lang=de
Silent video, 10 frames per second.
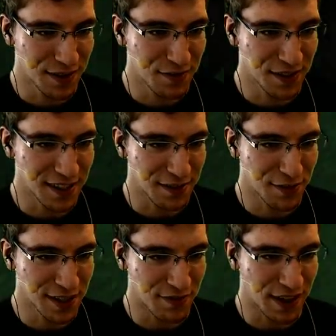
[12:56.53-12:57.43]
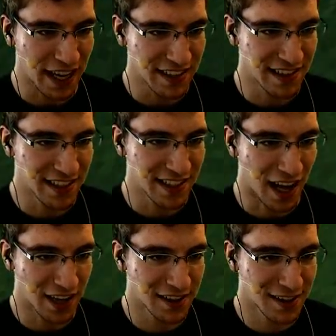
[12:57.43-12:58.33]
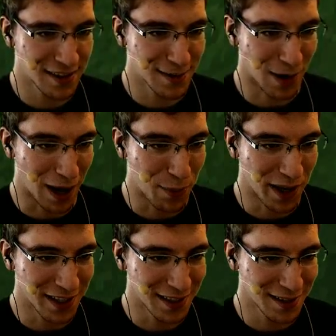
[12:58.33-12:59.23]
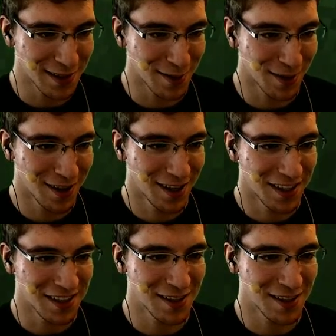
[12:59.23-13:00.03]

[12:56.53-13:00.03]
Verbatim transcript: ich finde es ich einfach hässlich, nachts zu arbeiten. Das ist so, das